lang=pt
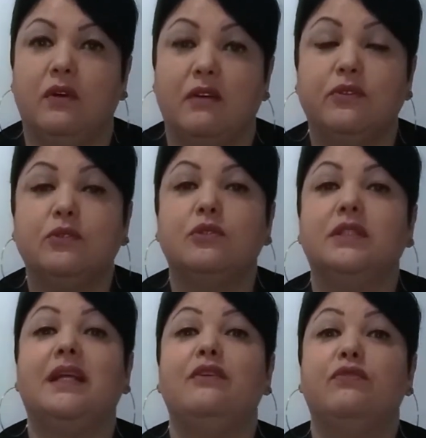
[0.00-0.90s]
O
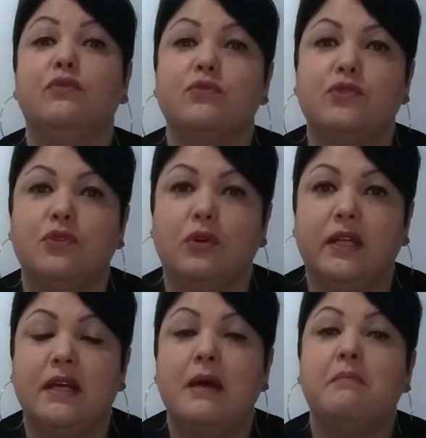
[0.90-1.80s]
Afrogota, ele
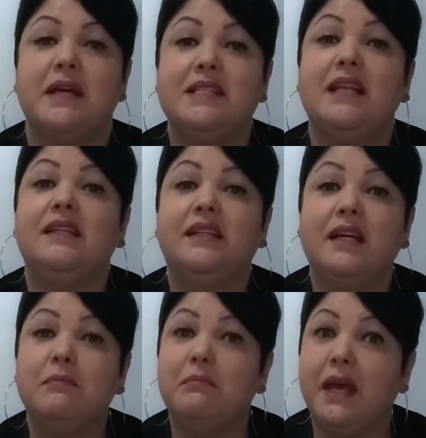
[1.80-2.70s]
funciona, mas ele
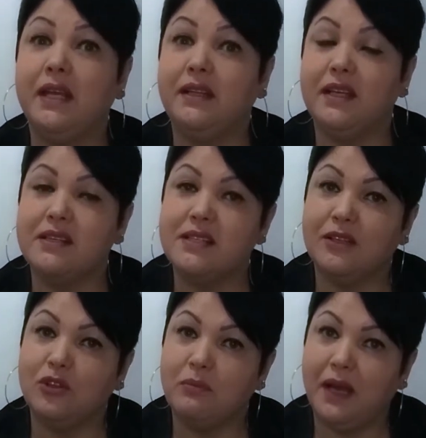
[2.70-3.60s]
também tem que
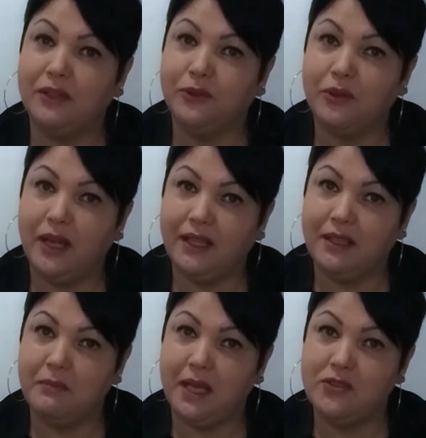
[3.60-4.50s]
ser tomado
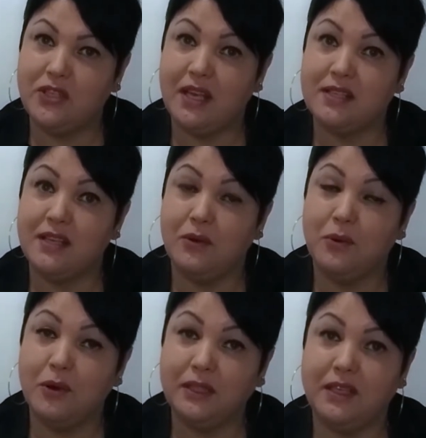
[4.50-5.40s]
corretamente. Essa é
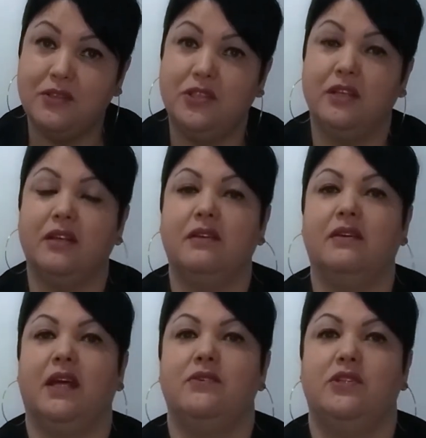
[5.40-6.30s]
outra dica que
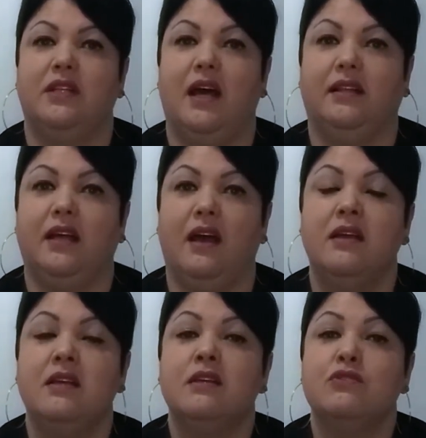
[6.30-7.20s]
eu quero te dar, tá?